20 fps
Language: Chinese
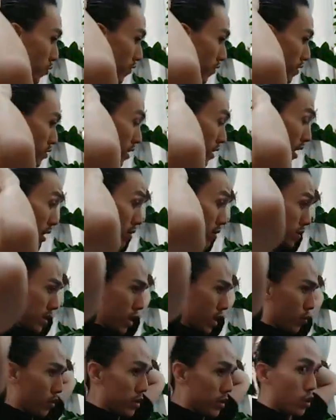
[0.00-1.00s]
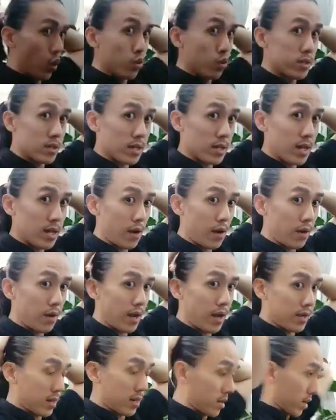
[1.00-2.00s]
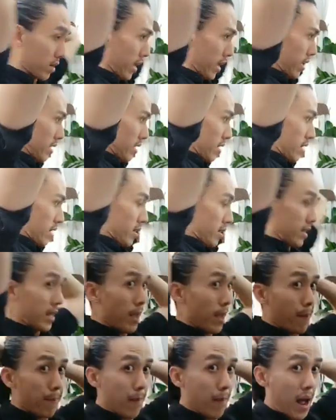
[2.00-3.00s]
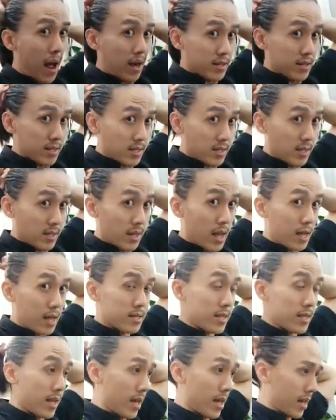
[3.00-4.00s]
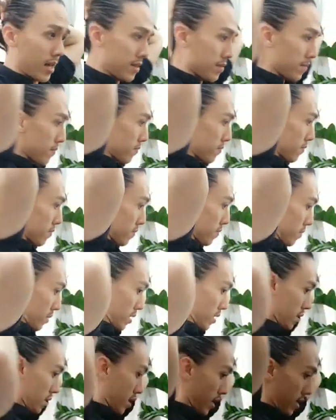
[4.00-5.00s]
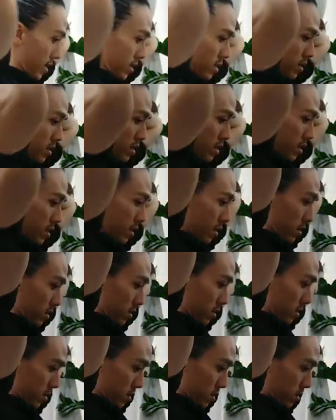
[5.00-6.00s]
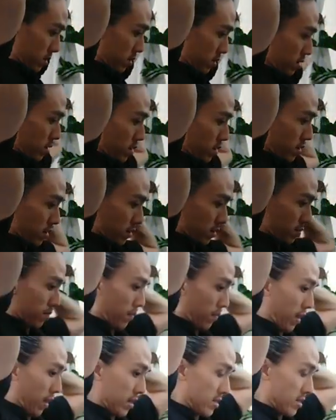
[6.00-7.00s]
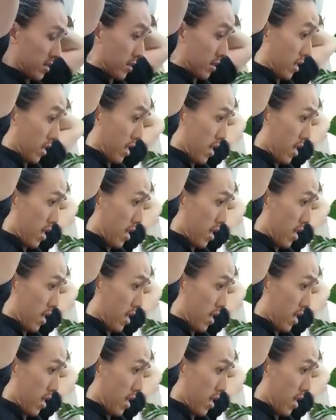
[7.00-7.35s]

部分就好，让我的头型更好看的。OK，你可以绑紧它先，先绑紧